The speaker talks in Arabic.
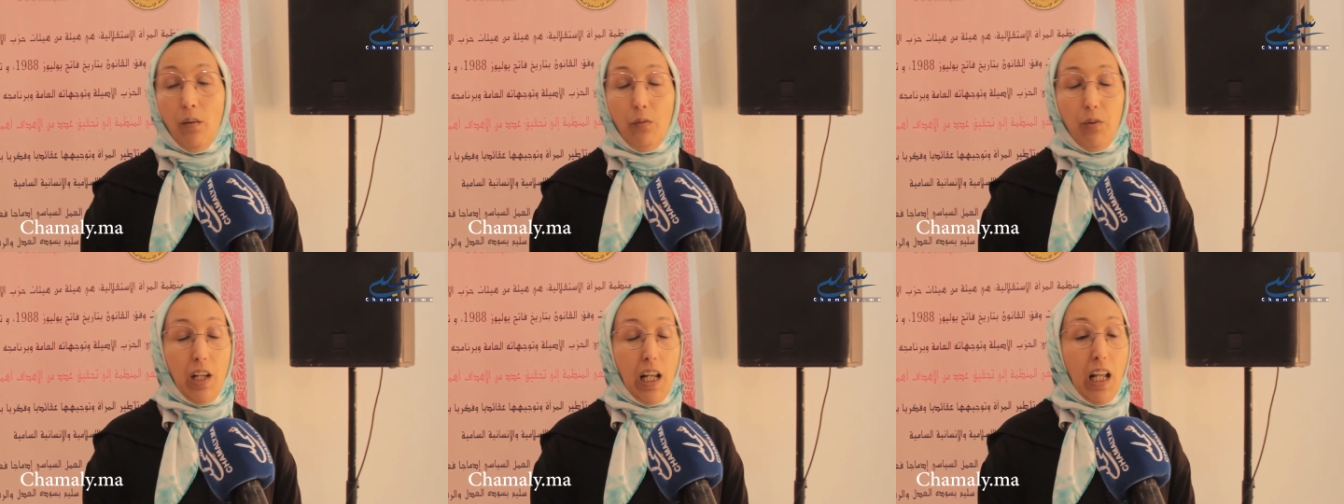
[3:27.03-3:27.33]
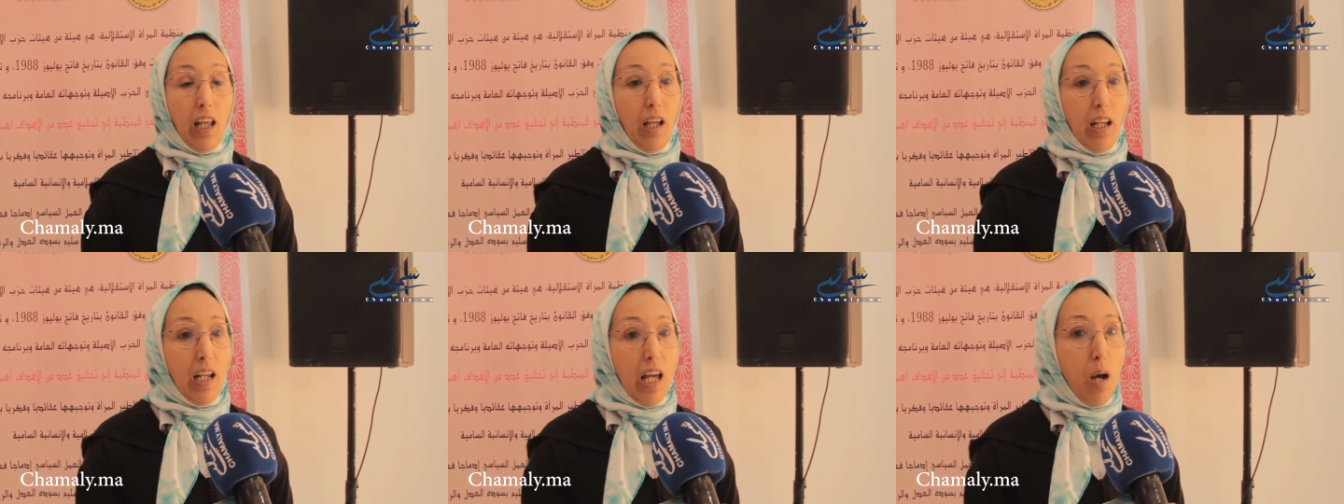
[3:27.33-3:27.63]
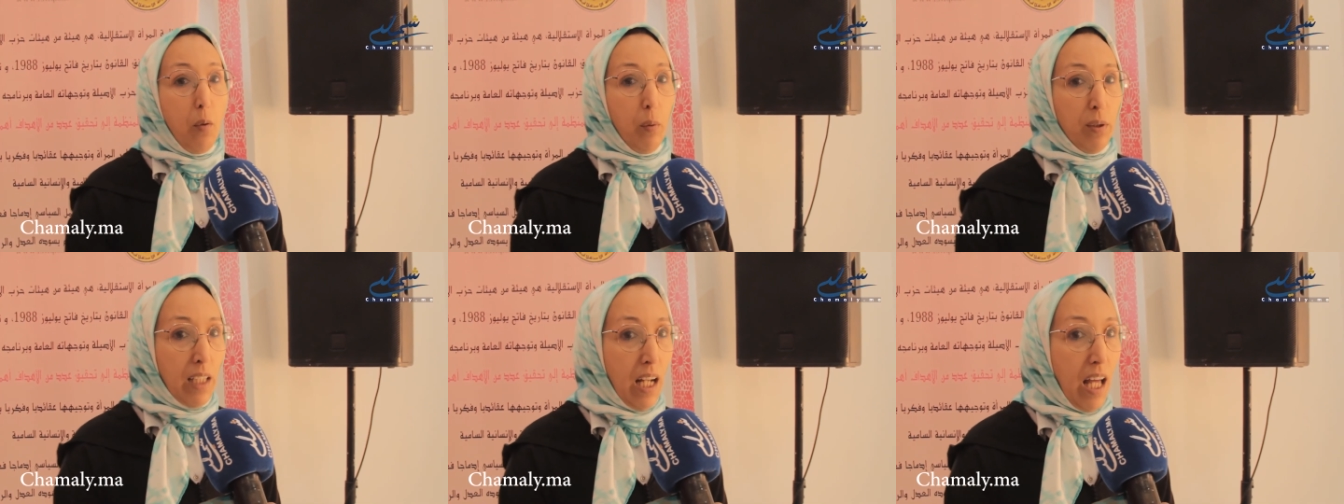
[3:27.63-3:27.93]
في
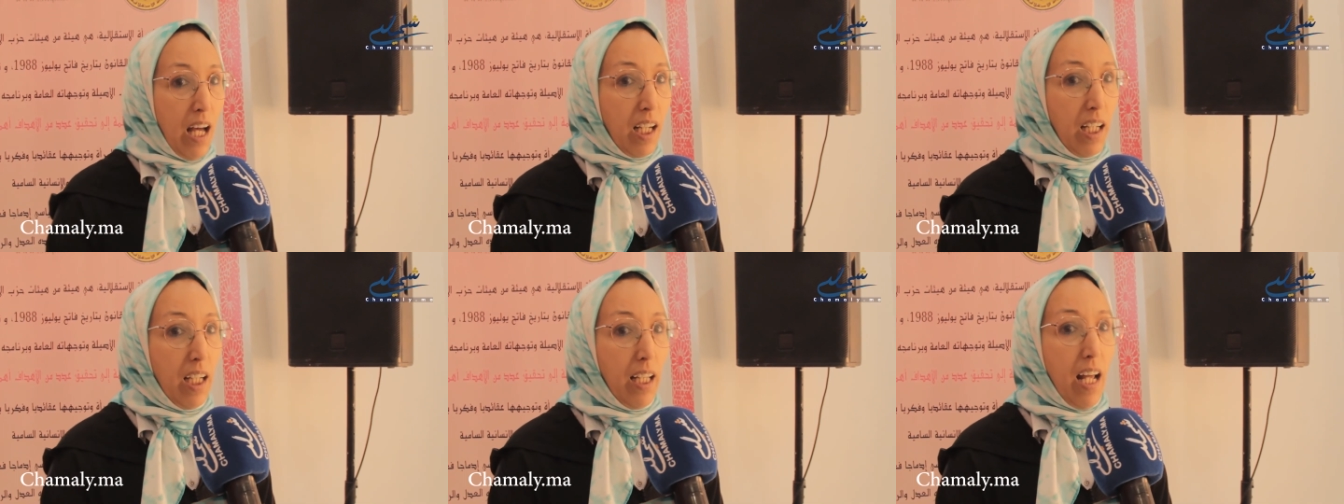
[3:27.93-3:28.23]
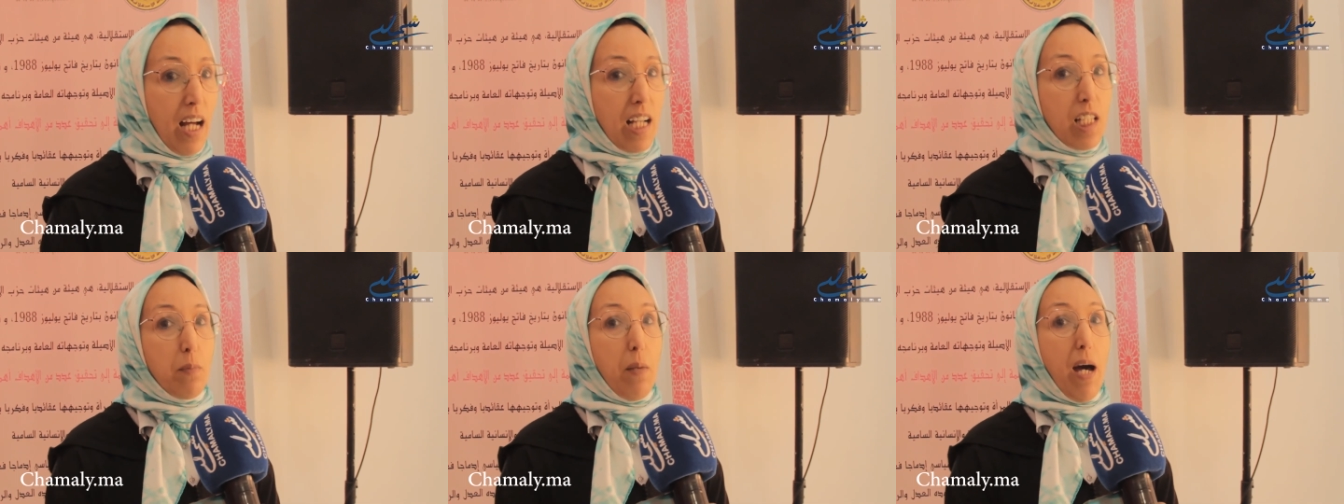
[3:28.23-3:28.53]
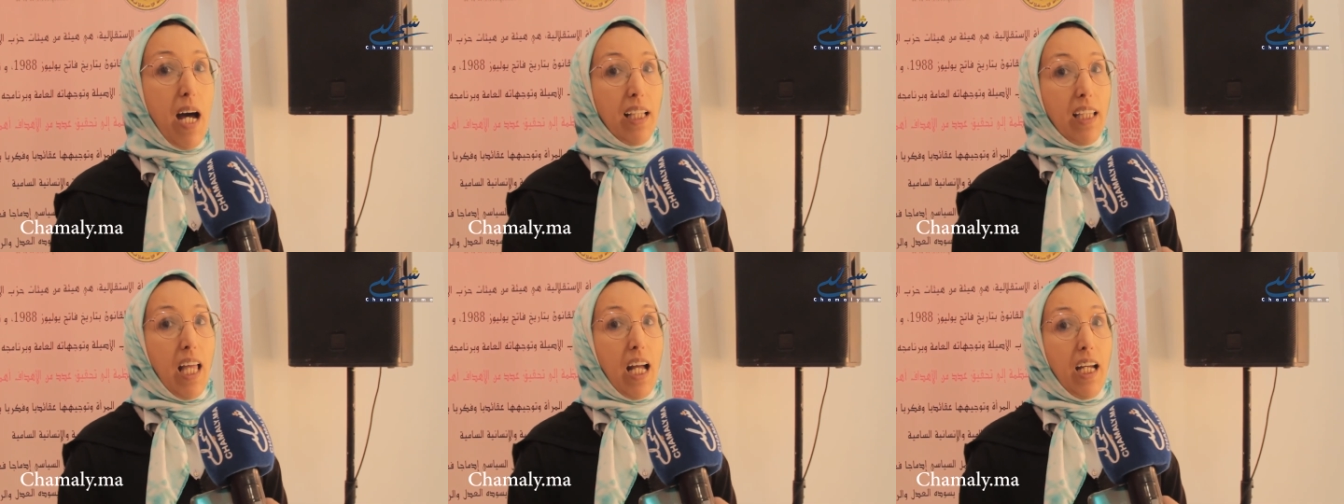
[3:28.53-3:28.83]
الاونه الاخيره
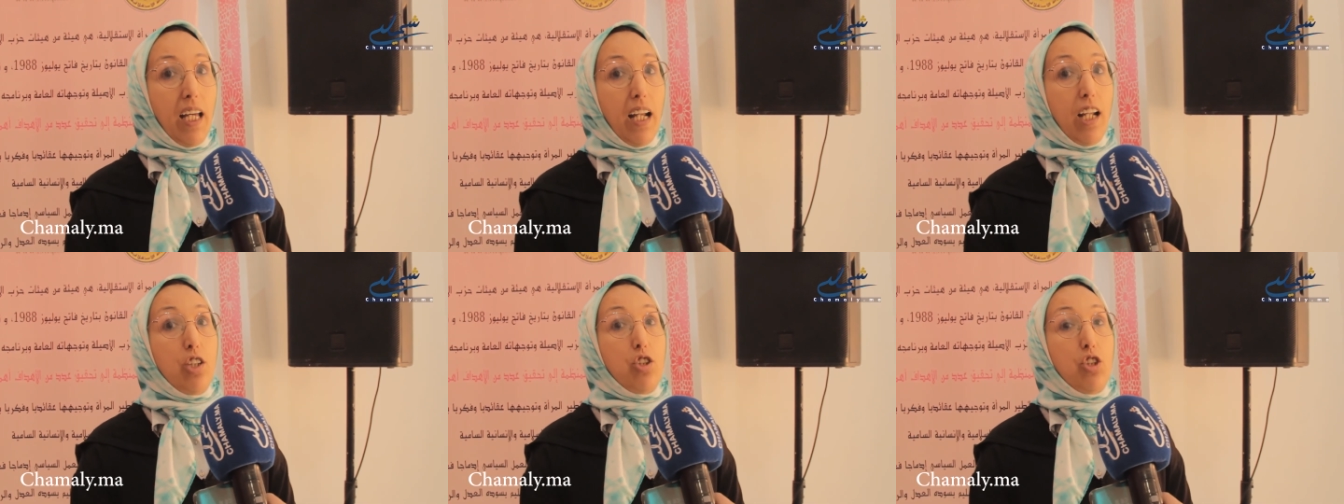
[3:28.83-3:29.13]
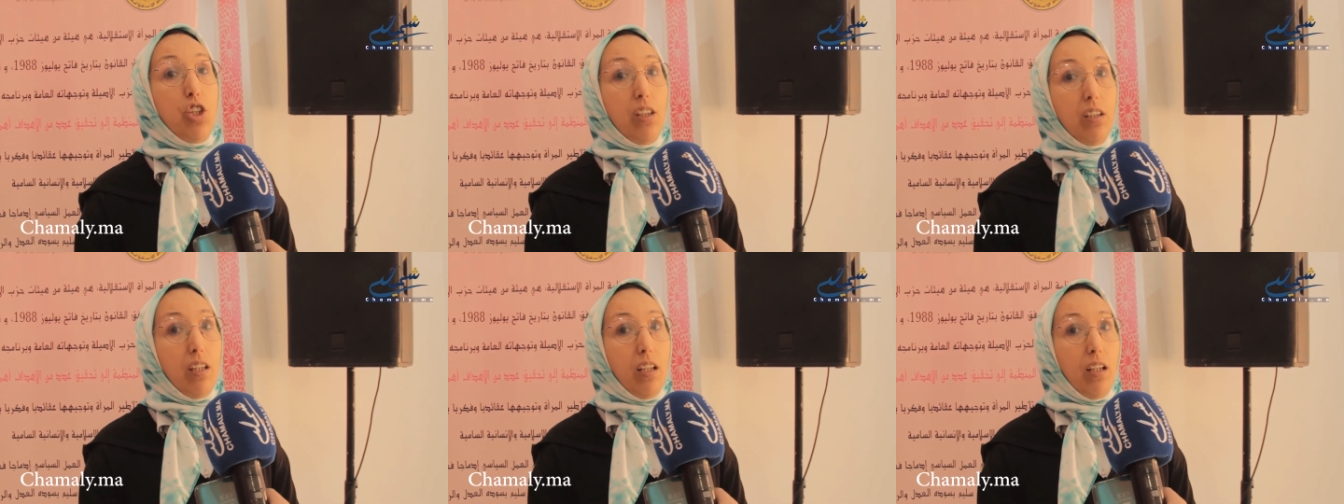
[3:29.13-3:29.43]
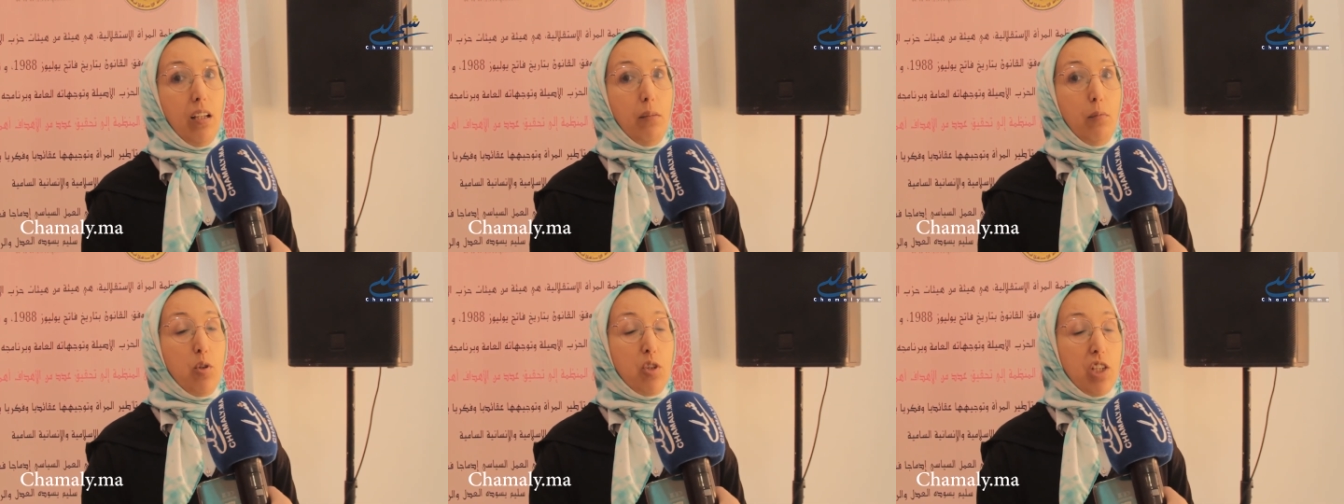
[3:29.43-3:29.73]
اصبح ظاهره جد
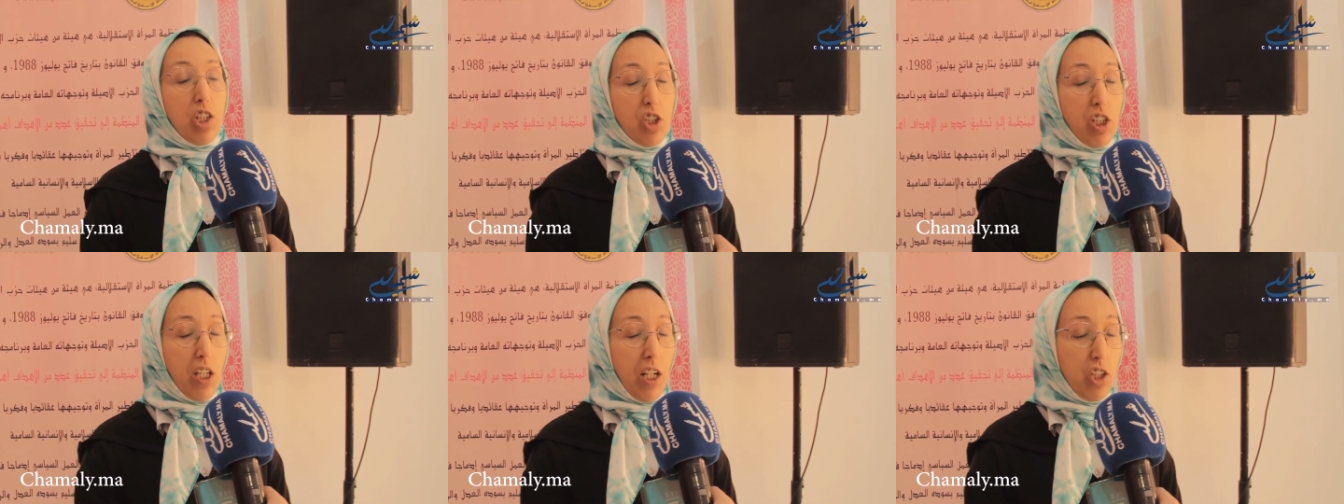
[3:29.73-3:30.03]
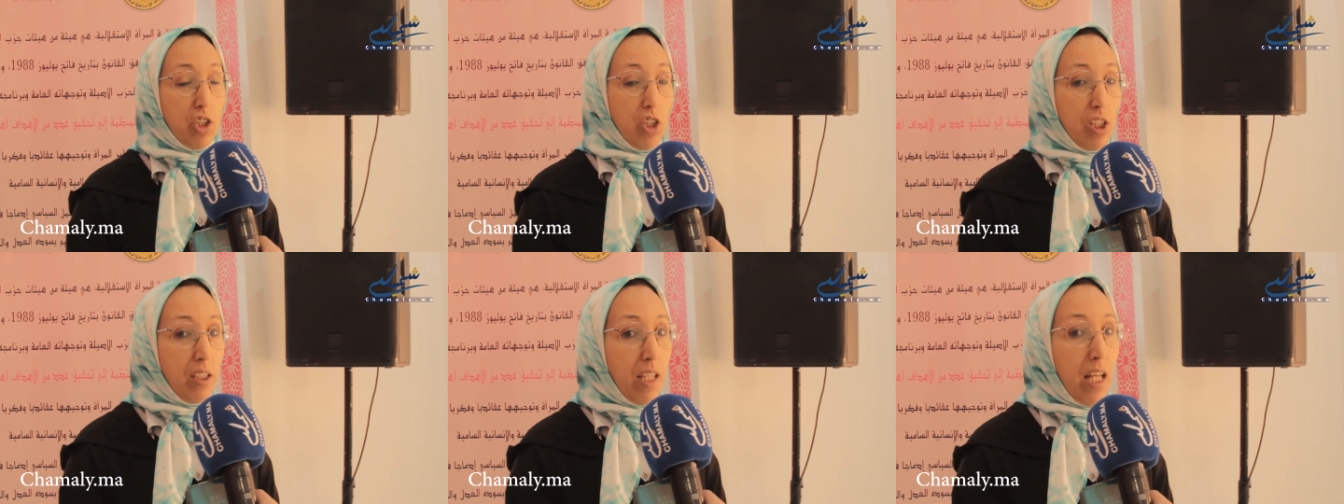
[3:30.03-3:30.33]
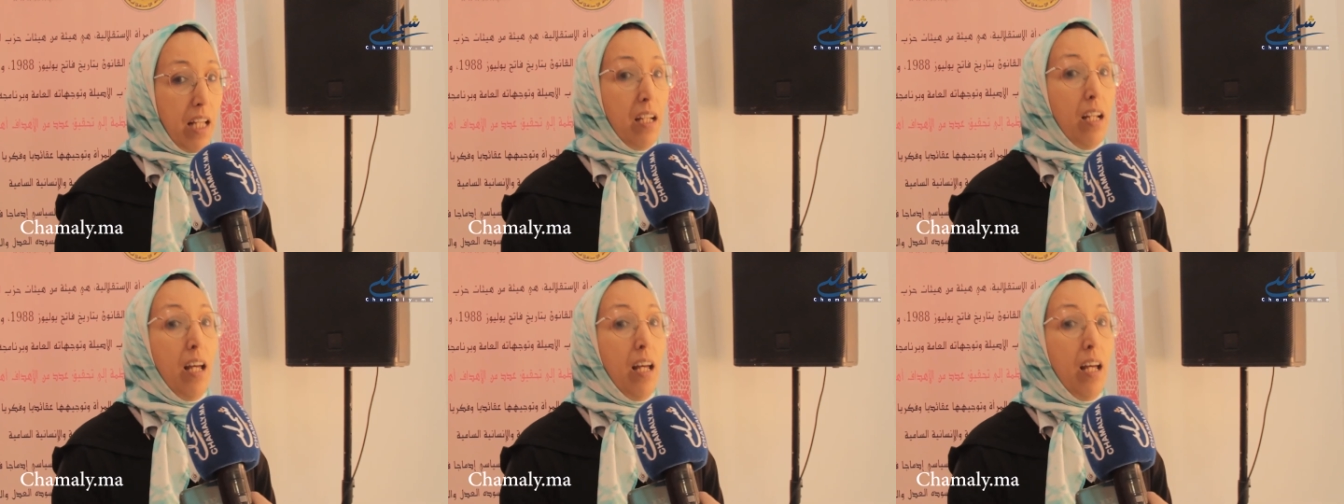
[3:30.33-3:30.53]
منتشره جدا